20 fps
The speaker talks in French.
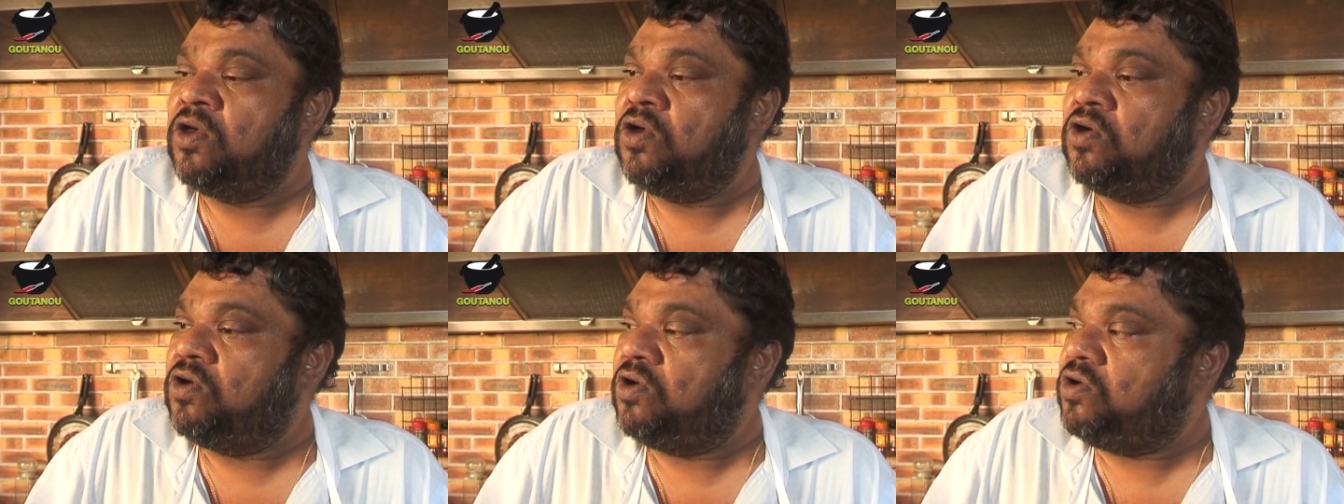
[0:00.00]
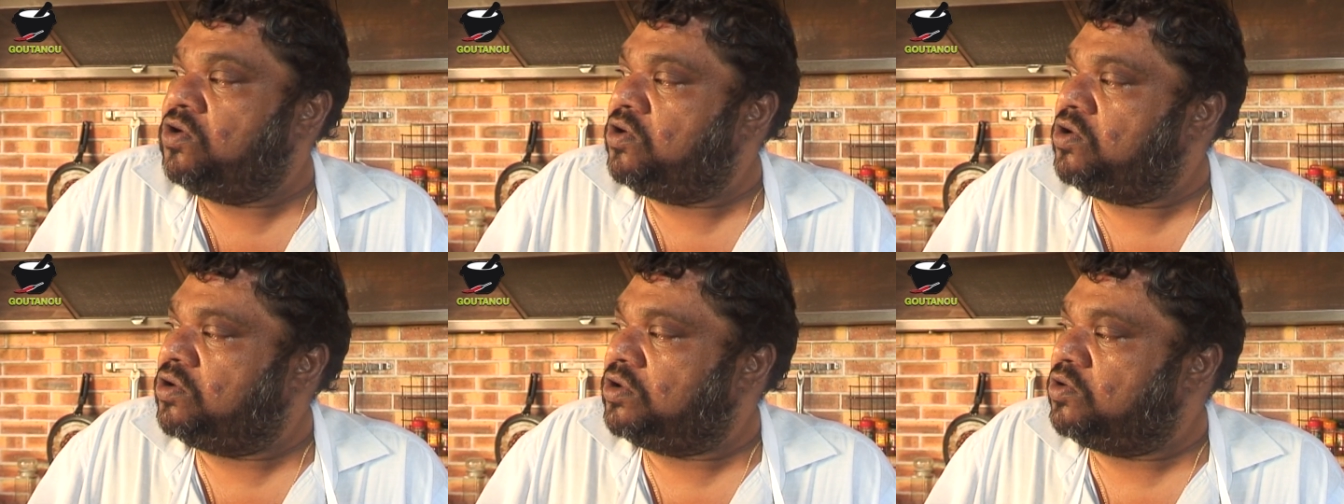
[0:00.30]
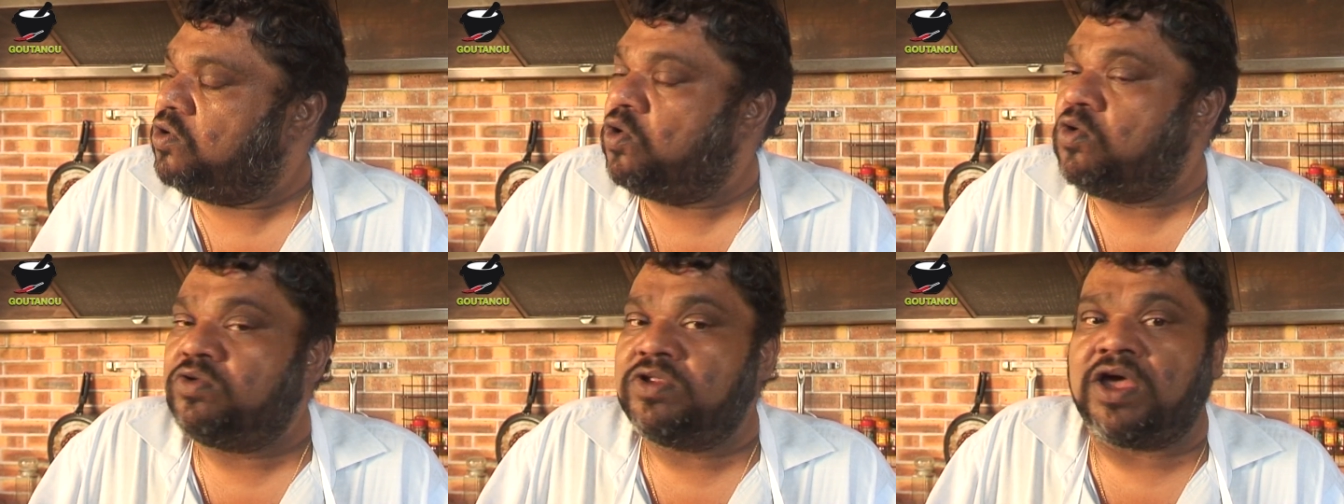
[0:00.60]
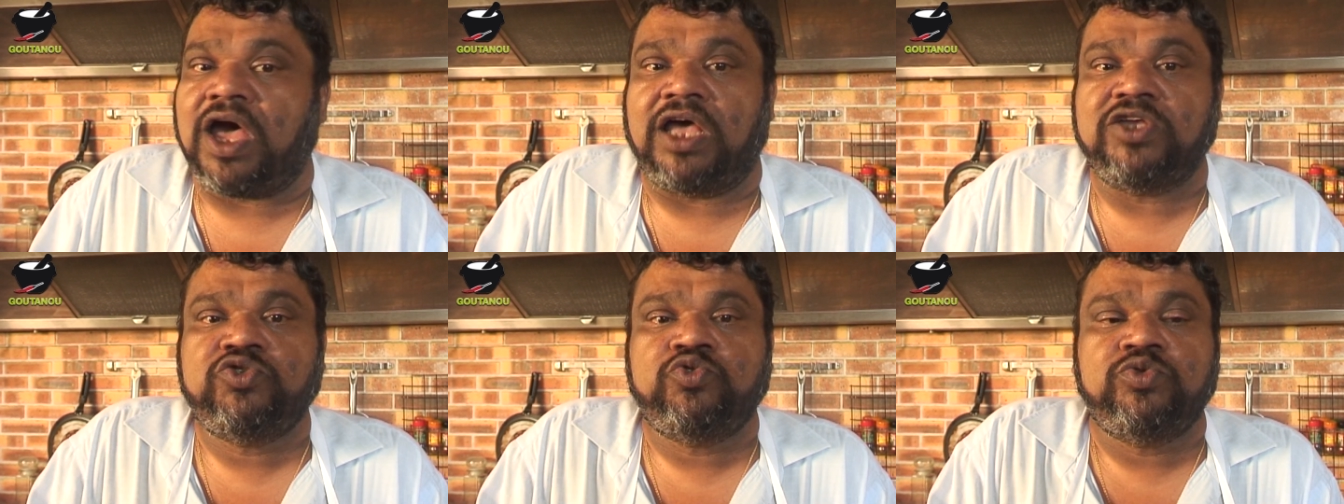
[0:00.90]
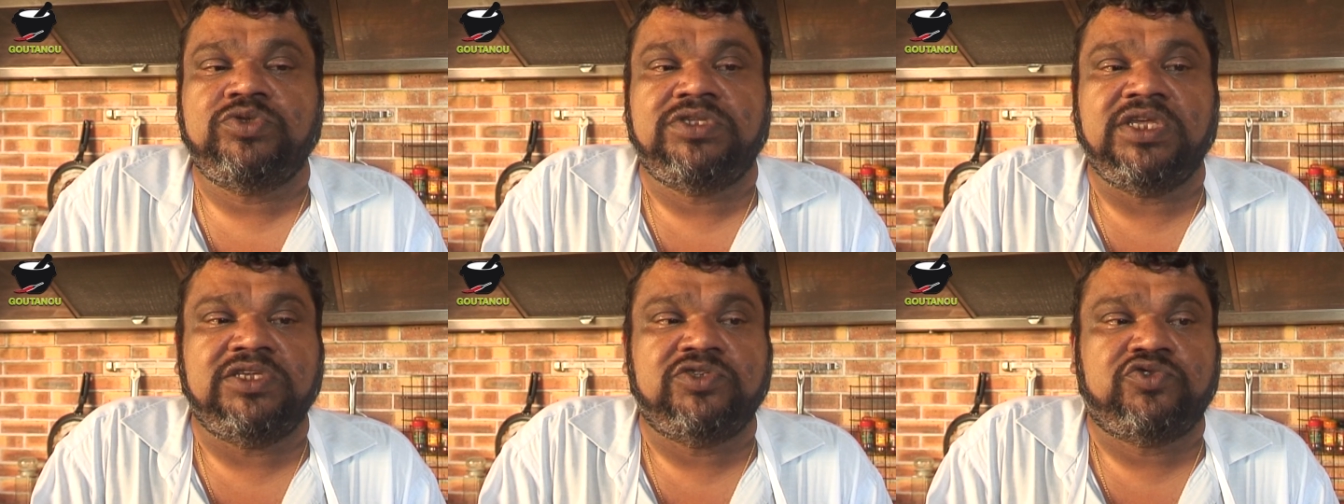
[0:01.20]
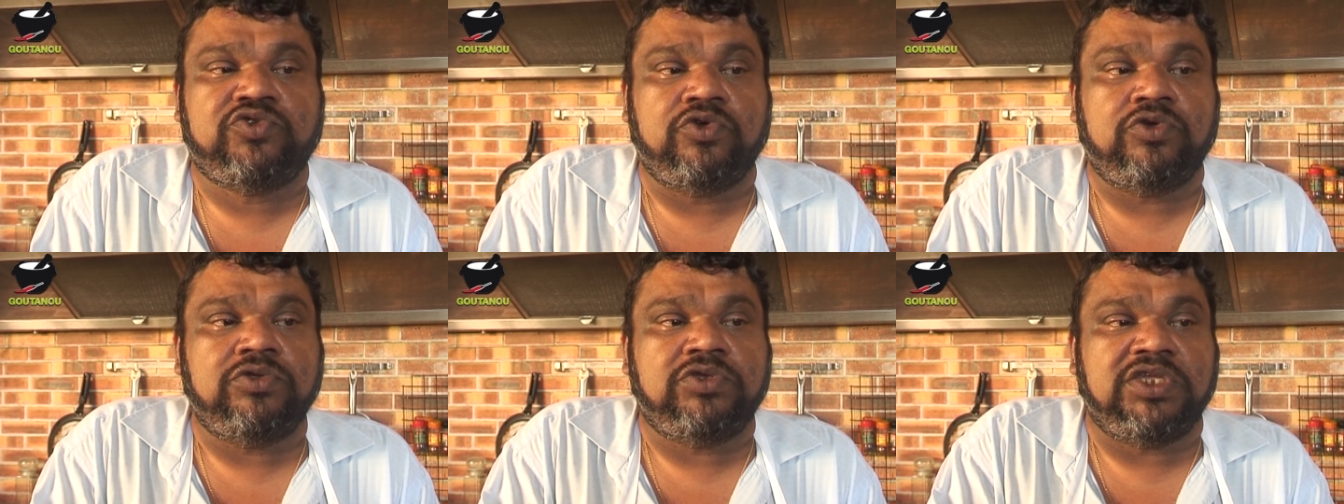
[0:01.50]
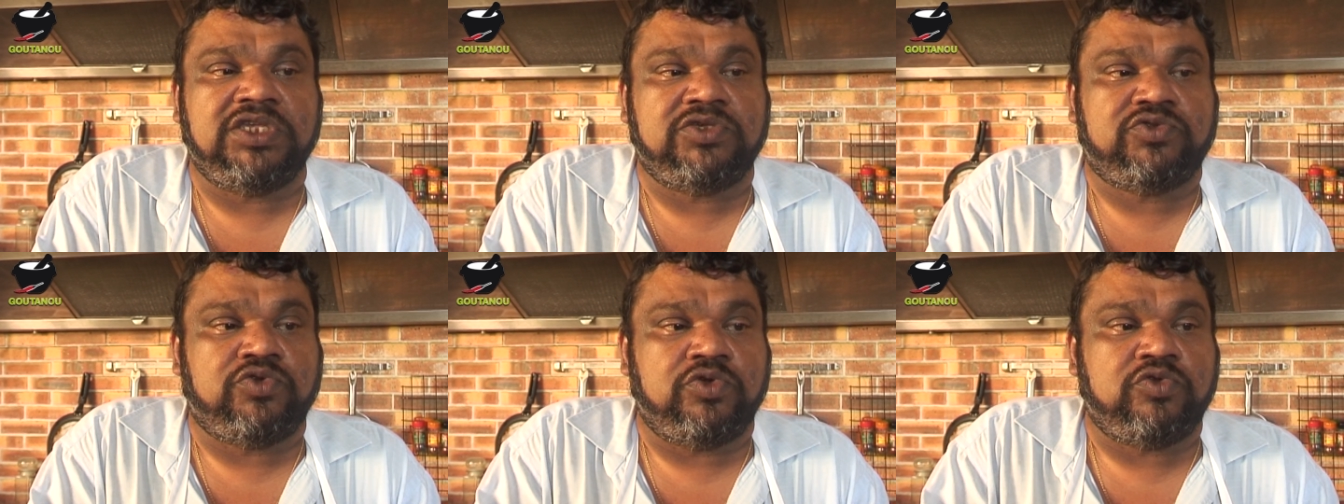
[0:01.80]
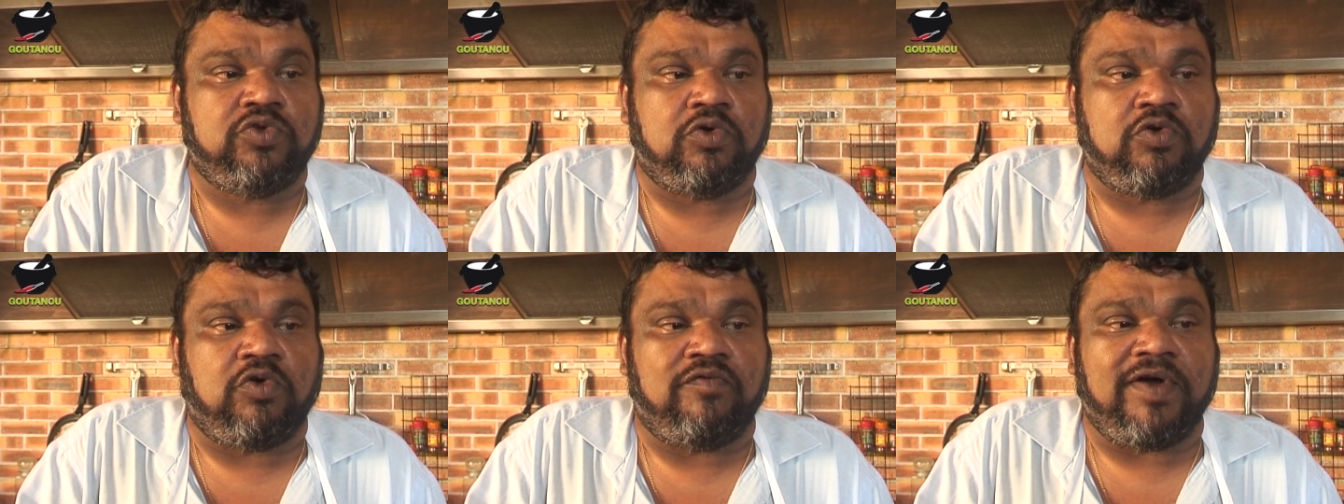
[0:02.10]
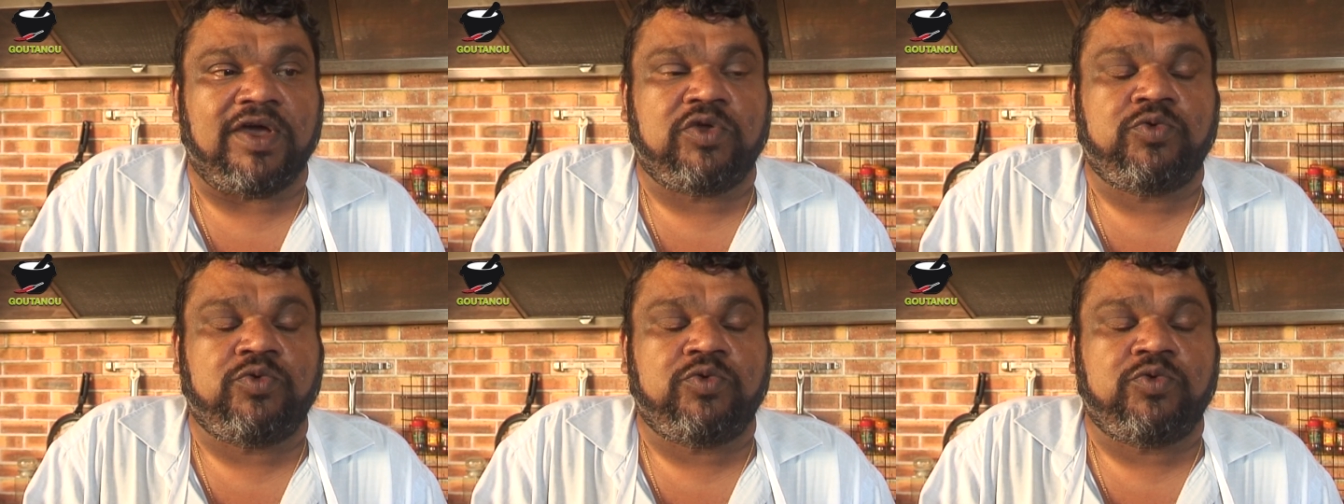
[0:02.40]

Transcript: Euh, on rajoute des œufs, des œufs donc on va